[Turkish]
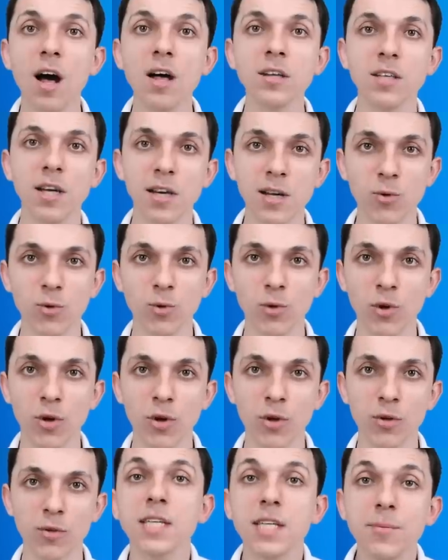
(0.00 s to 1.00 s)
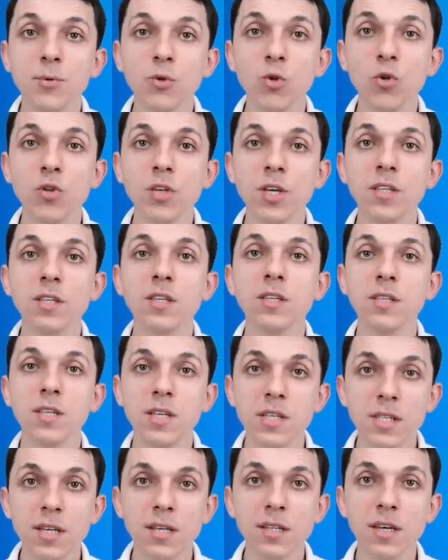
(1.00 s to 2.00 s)
Ankara oluyor. 2010 yılının
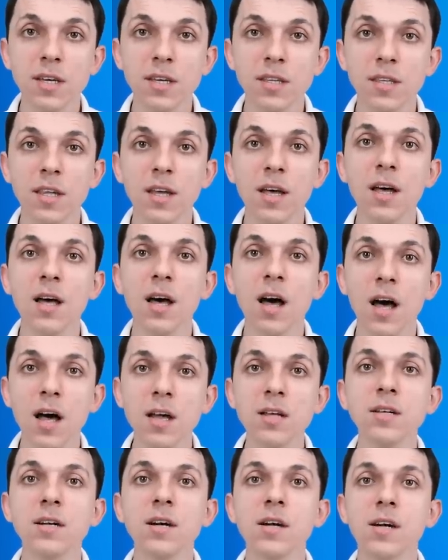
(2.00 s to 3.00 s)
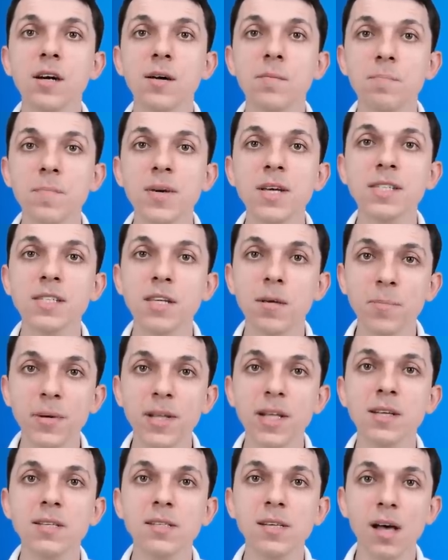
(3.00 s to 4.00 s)
Nisan ayında Ankara Mesa
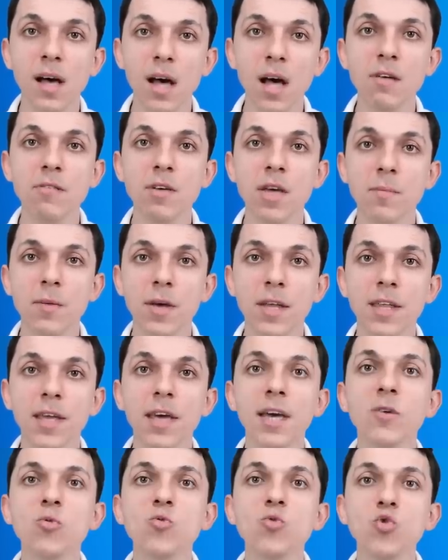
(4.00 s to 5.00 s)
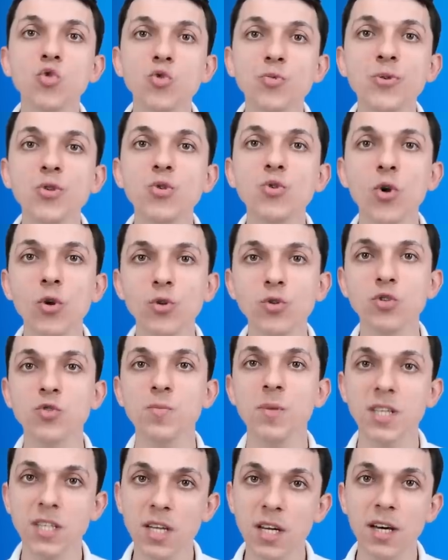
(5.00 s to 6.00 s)
Plaza AVM'de
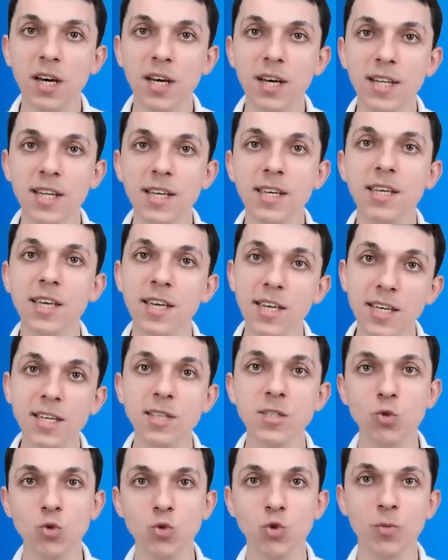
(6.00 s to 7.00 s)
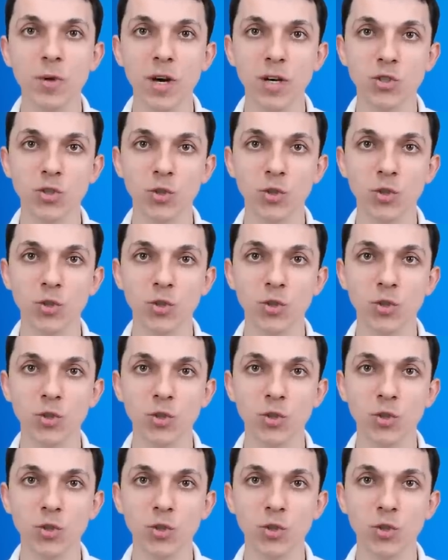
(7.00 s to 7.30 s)
3400 metrekarelik ikinci şube